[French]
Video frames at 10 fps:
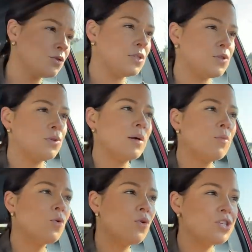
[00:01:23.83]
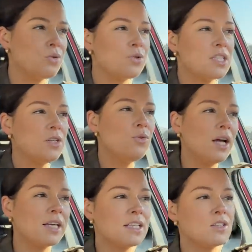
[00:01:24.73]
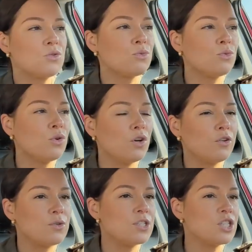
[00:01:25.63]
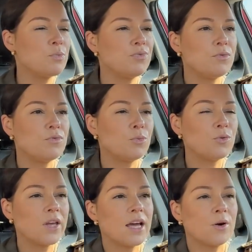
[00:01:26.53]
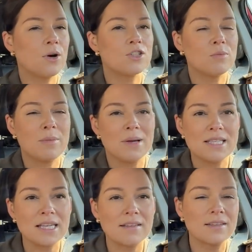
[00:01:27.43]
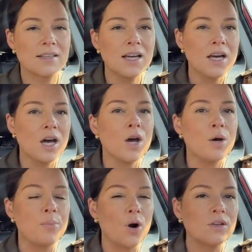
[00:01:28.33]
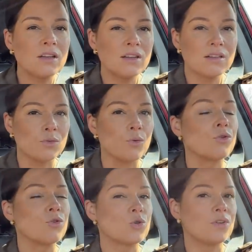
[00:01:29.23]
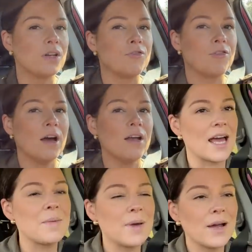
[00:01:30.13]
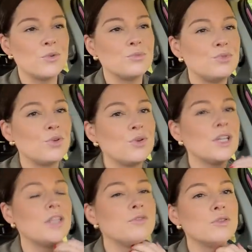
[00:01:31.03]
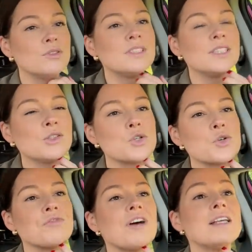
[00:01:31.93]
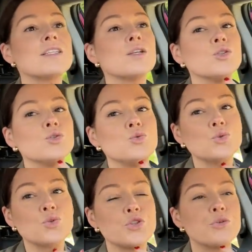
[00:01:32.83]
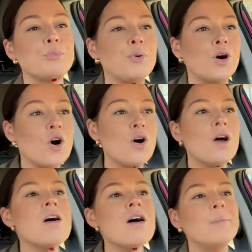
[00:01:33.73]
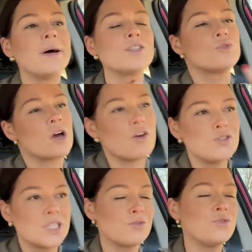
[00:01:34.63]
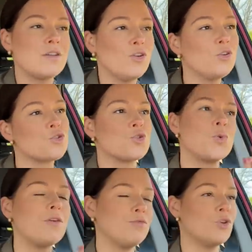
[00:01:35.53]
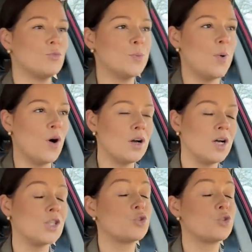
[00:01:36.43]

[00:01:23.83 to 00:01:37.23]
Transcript: Suite à mon haut j'ai aussi eu la question euh, de si je pouvais vous montrer à quoi ressemblent les baskets portées. Donc je vais le faire. À part le boulot, il faut aussi que je fasse du sport. Parce que, alors vous avez vu dans les vlogs que je suis à fond dans mon sport. Hein.